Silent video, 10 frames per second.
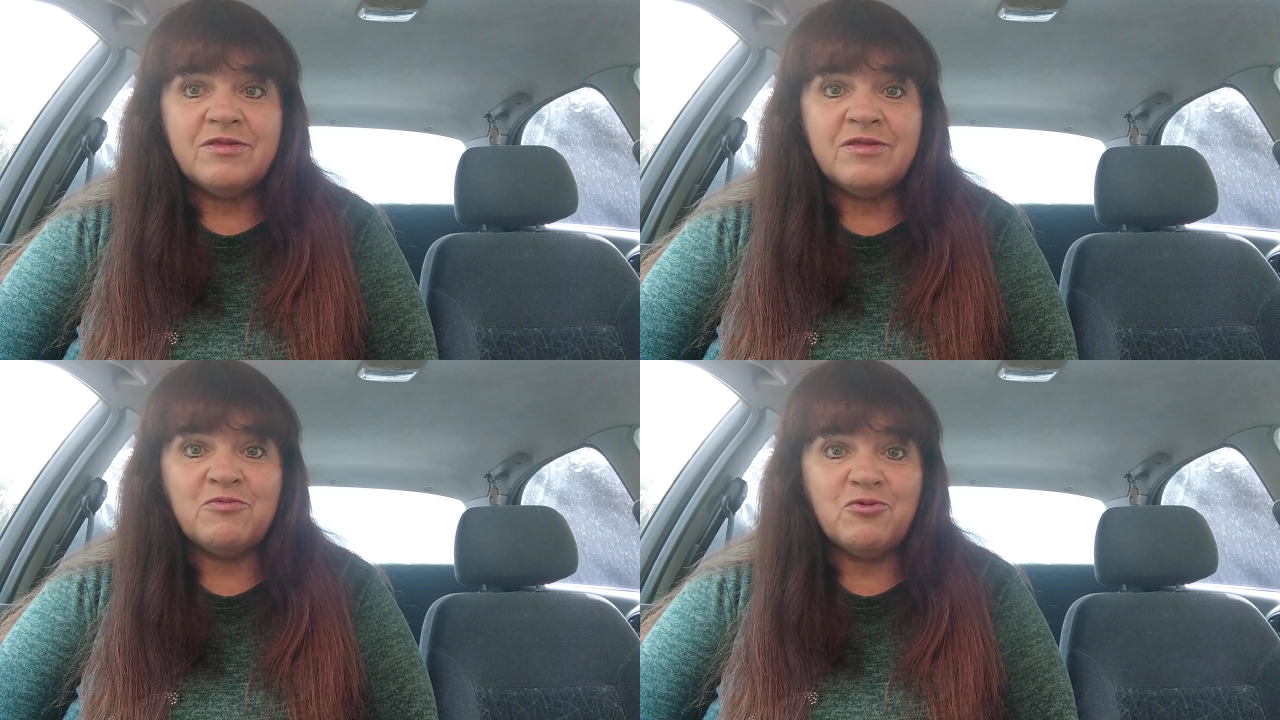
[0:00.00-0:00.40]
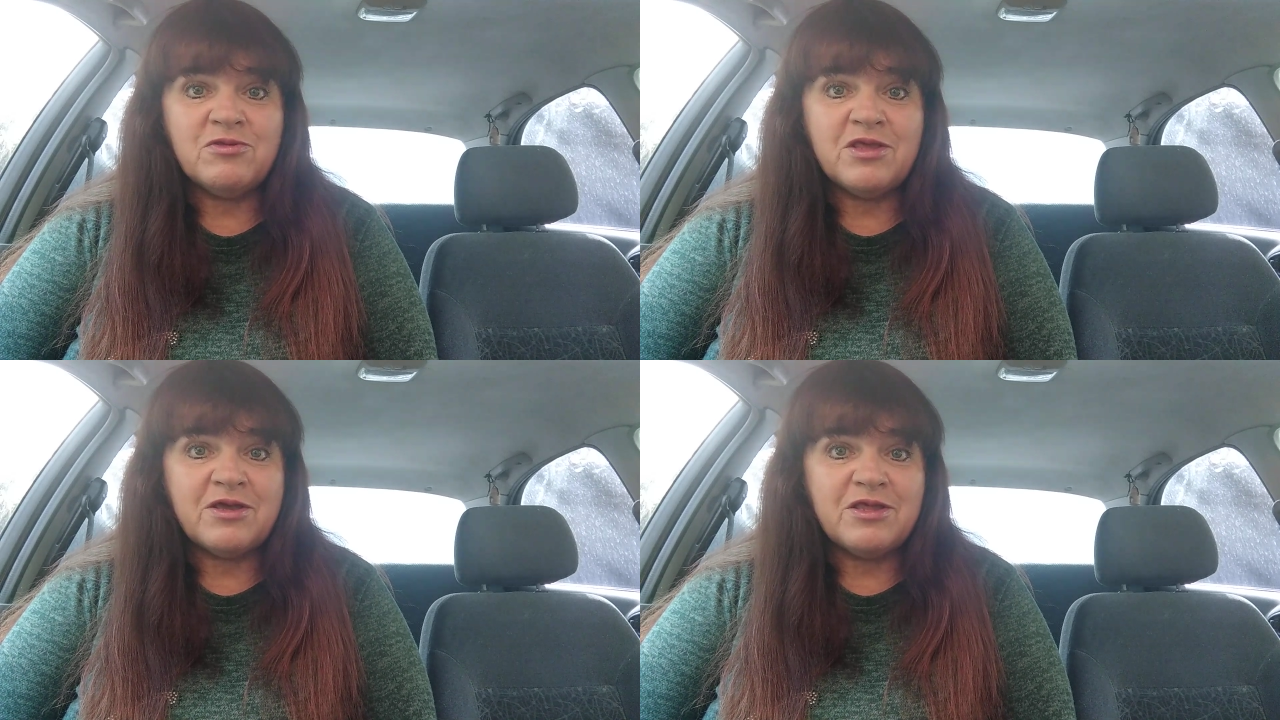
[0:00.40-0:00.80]
И
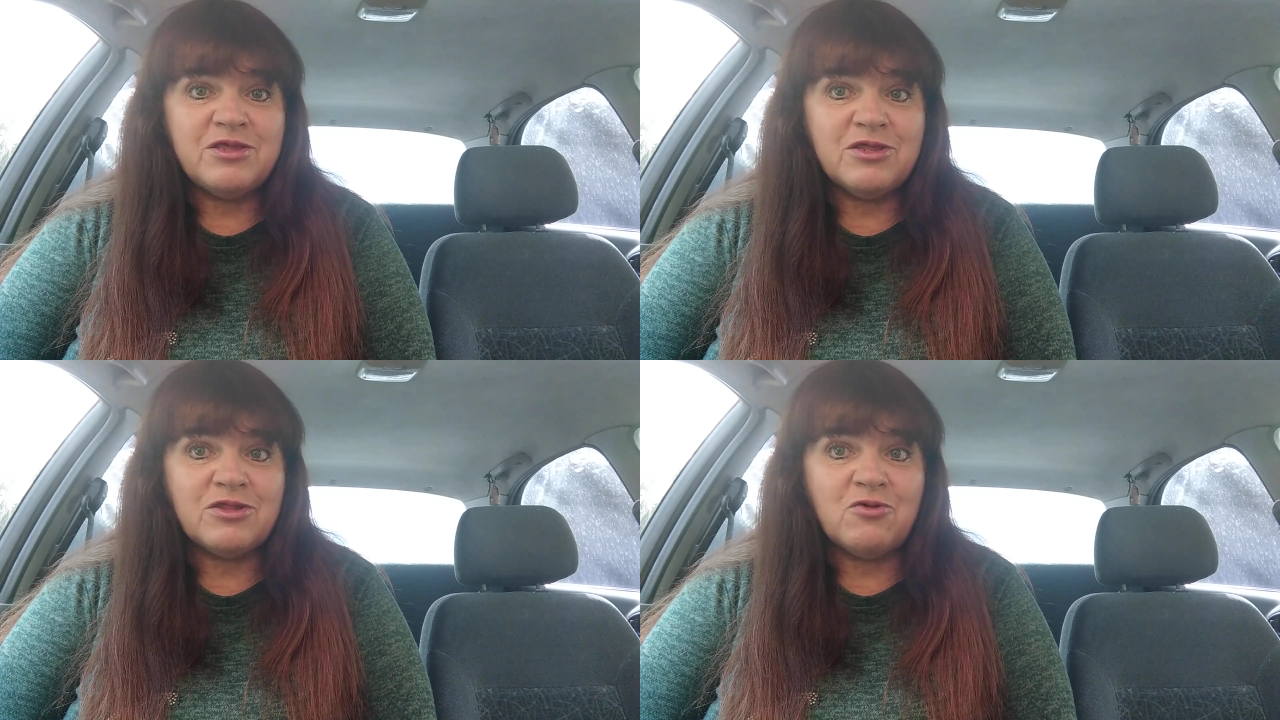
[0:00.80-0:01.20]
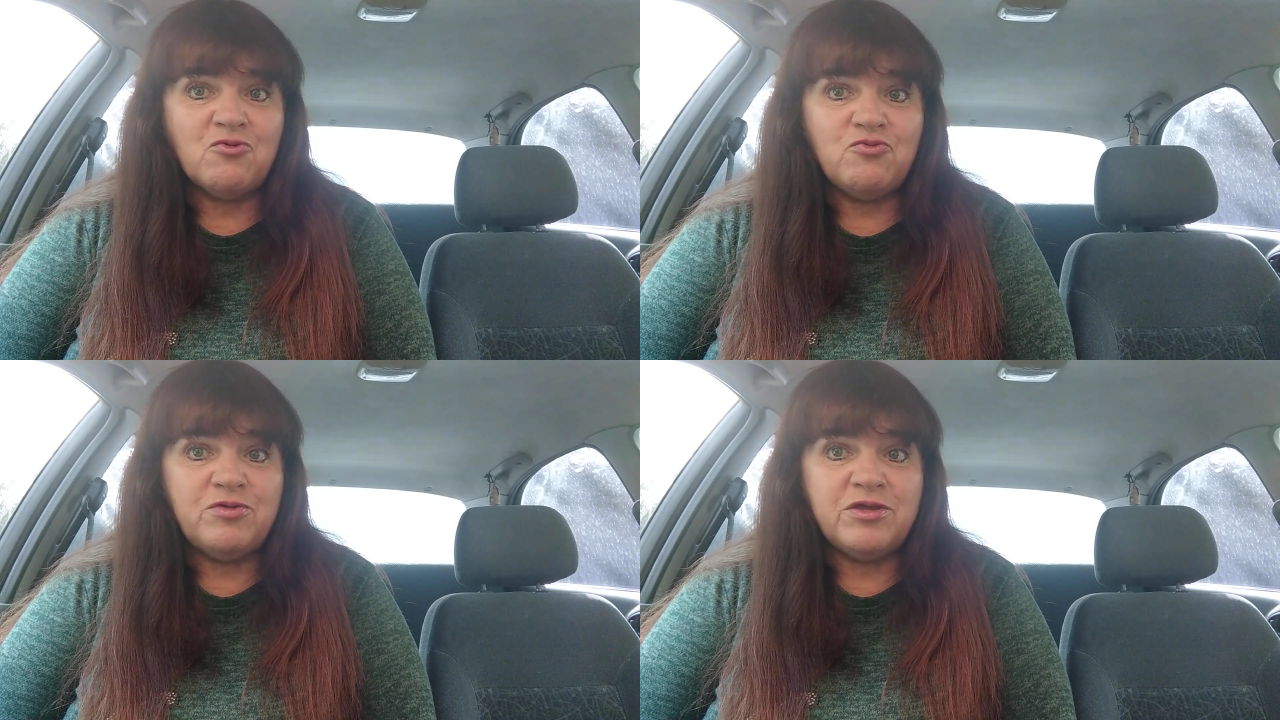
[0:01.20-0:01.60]
просто, конечно,
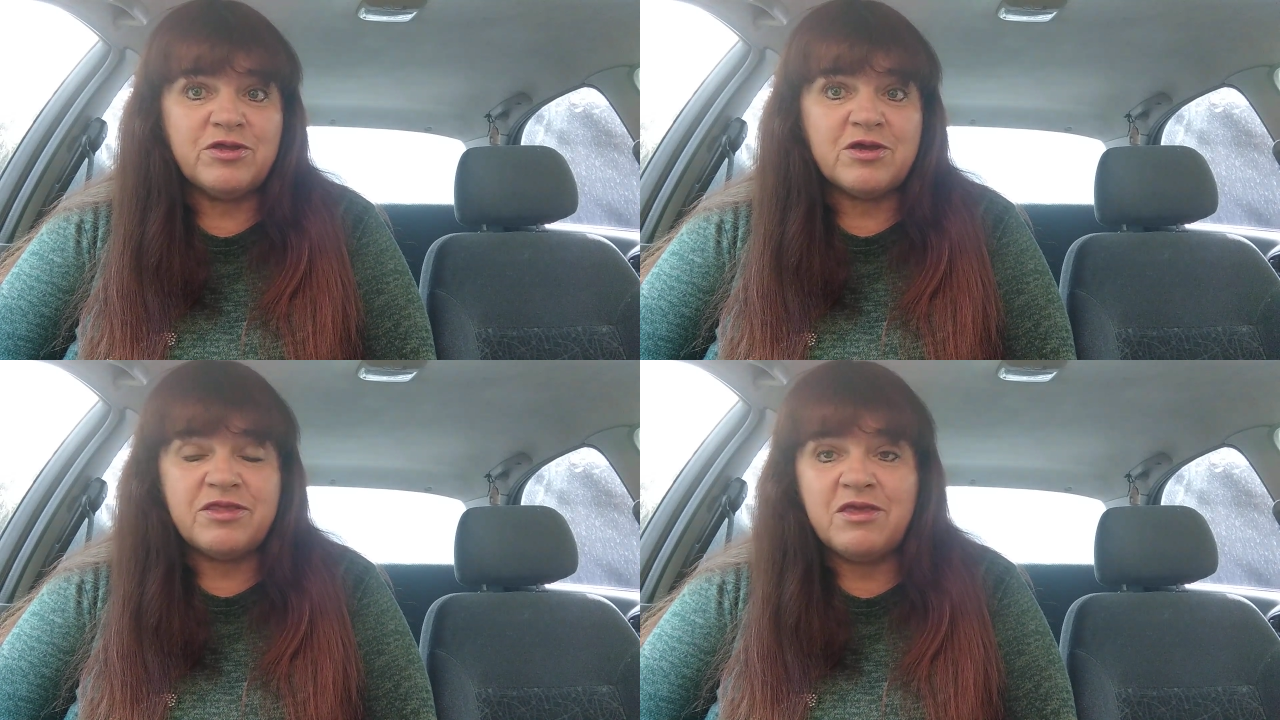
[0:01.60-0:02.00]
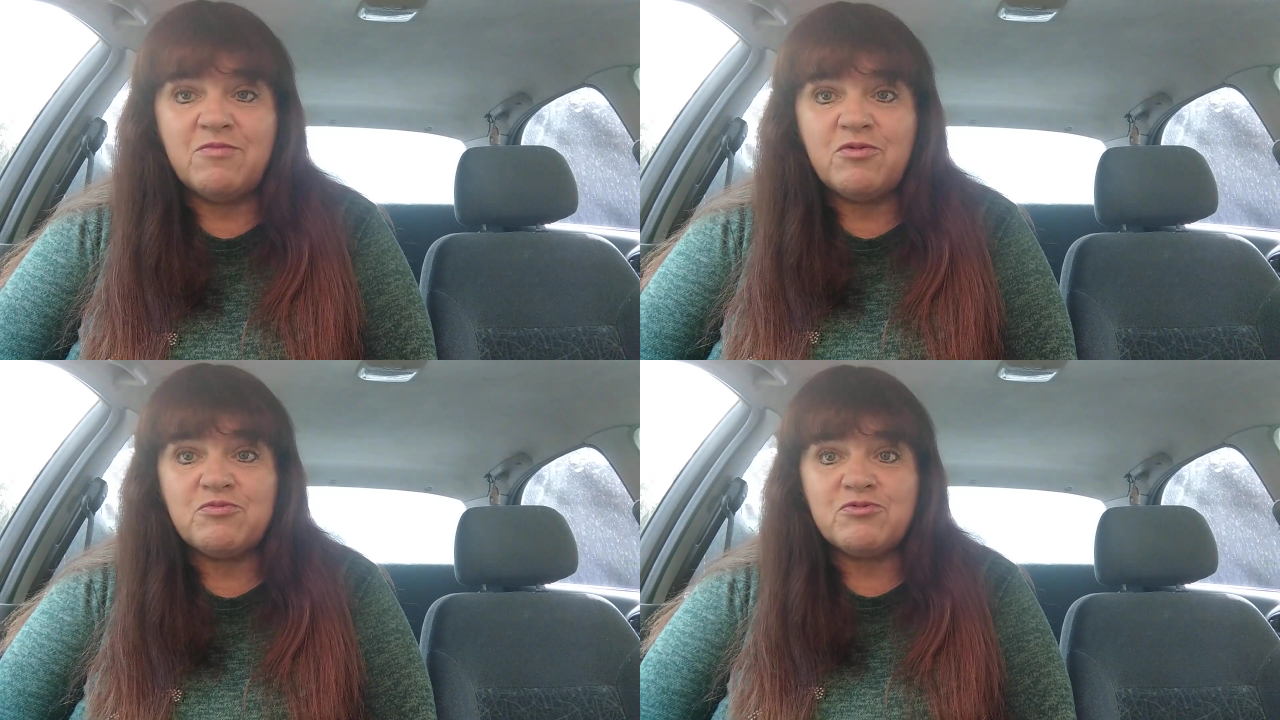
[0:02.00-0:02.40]
увидеть
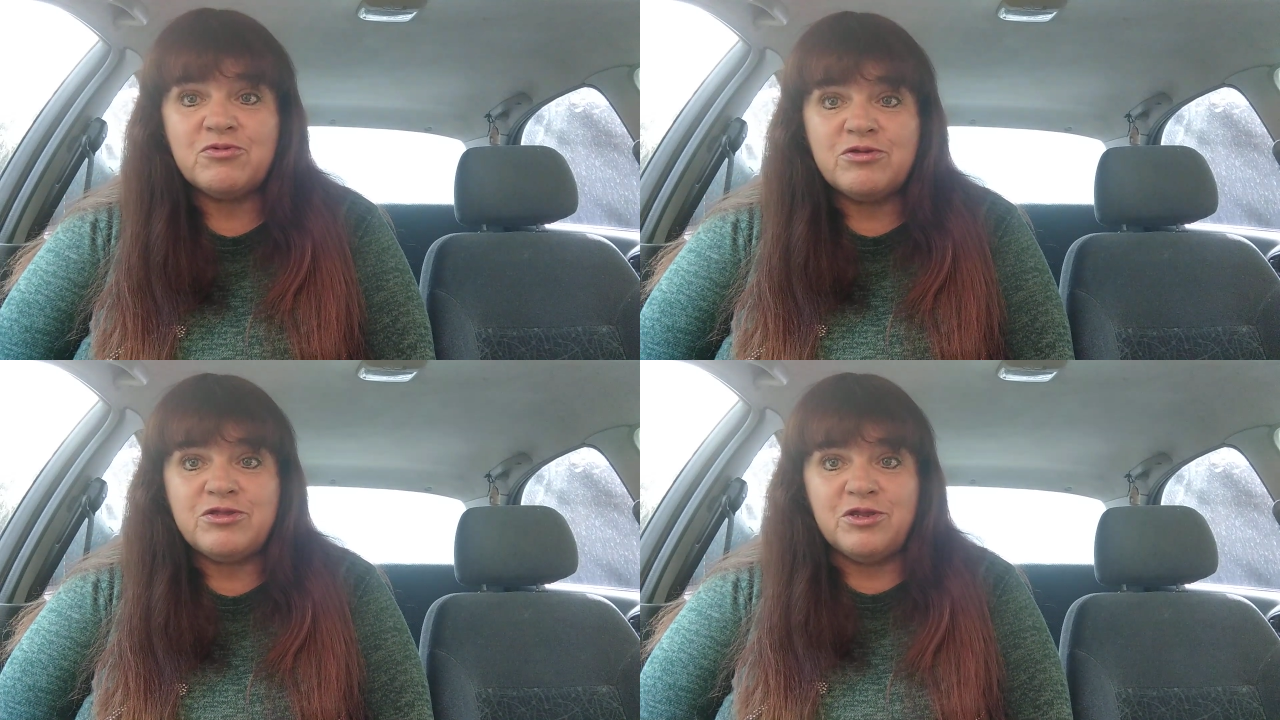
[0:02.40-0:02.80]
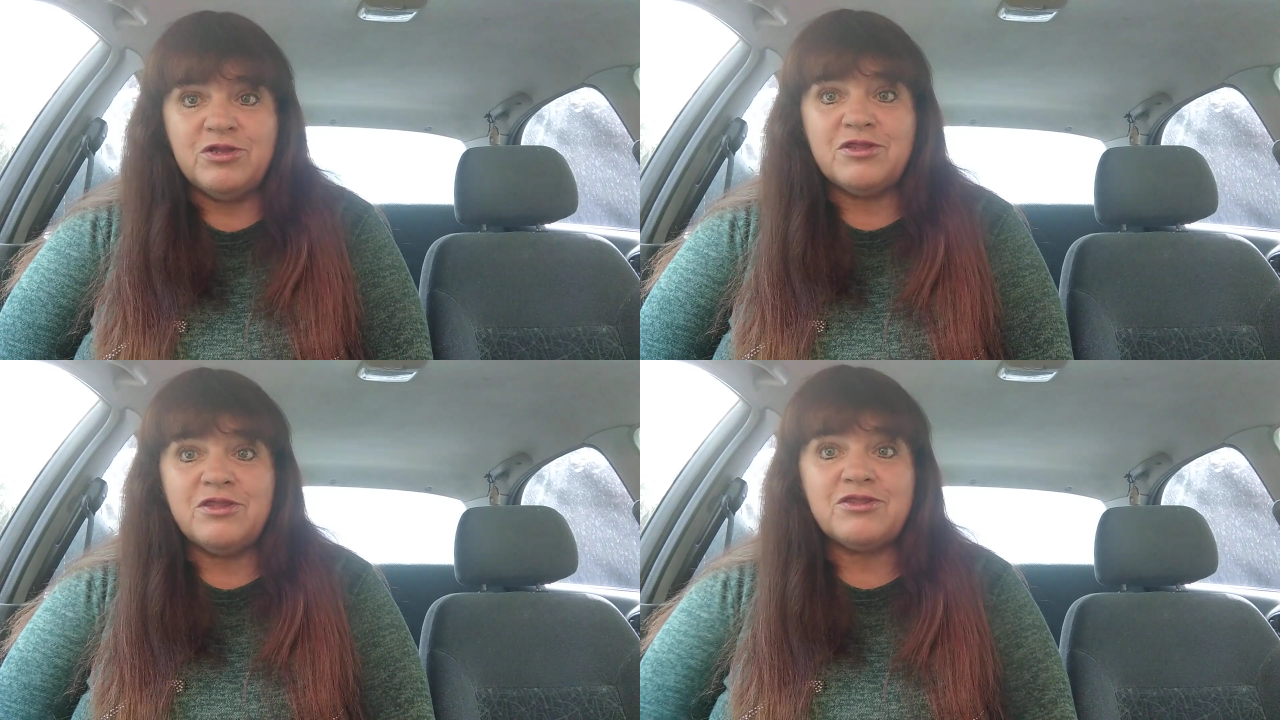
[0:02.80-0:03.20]
хотя бы
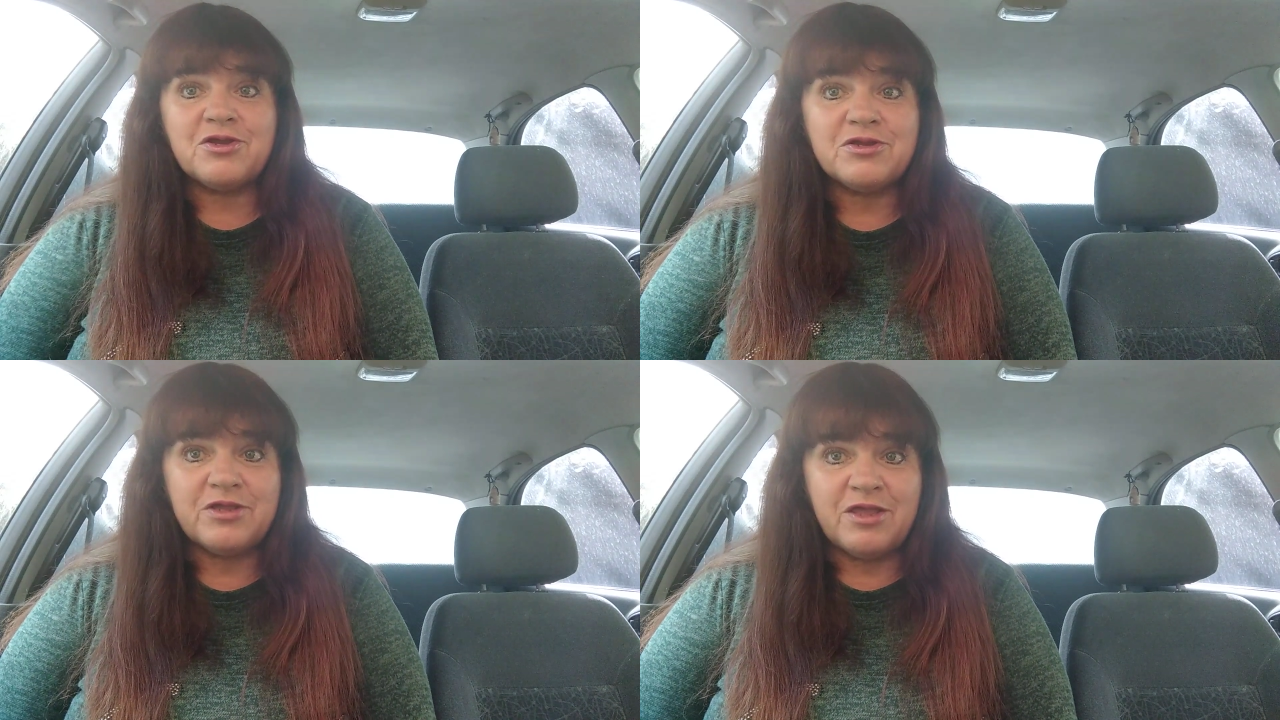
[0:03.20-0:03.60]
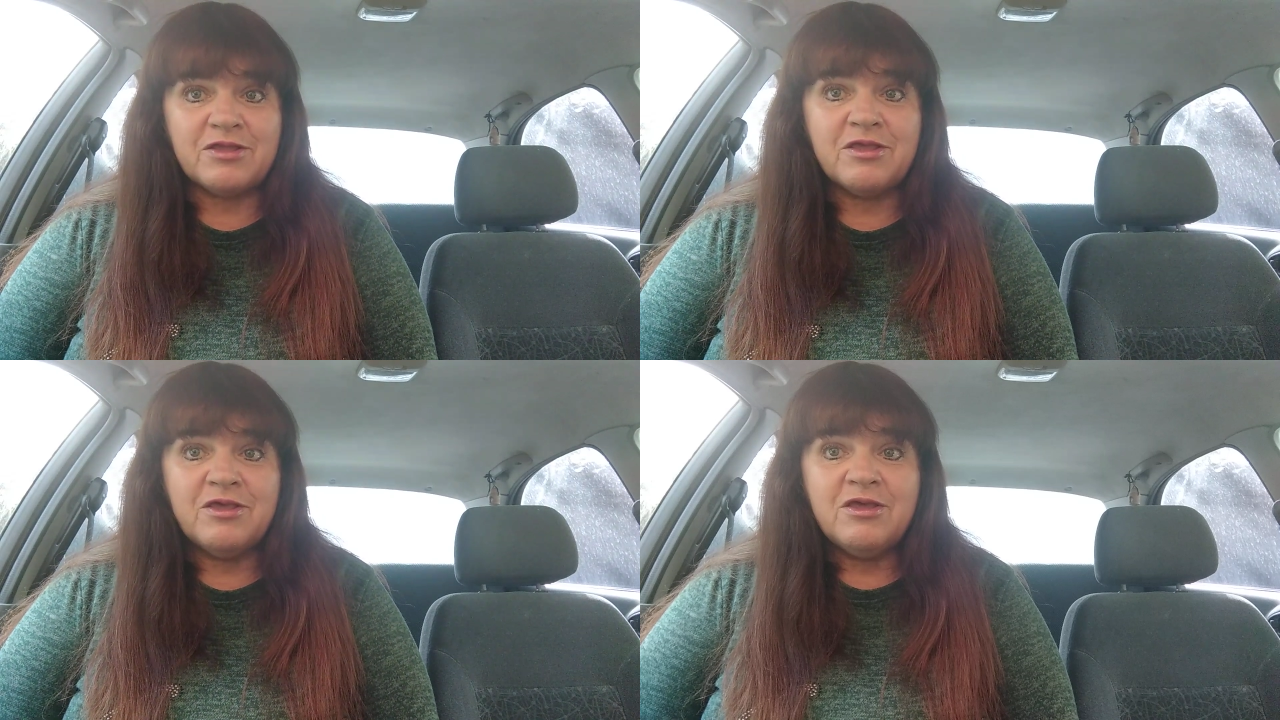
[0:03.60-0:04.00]
через интернет,